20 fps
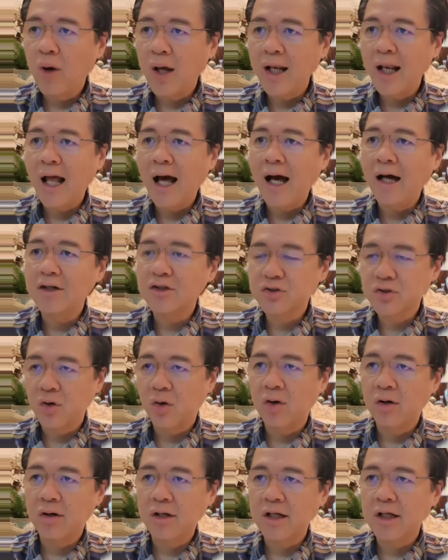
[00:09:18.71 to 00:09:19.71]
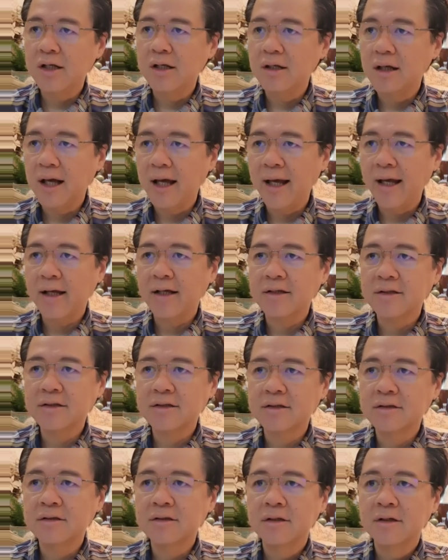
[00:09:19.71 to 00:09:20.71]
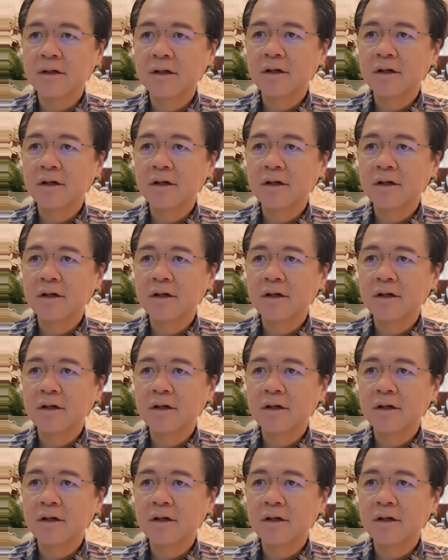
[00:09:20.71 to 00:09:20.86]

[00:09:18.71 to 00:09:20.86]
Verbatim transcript: wala, sorry, ex.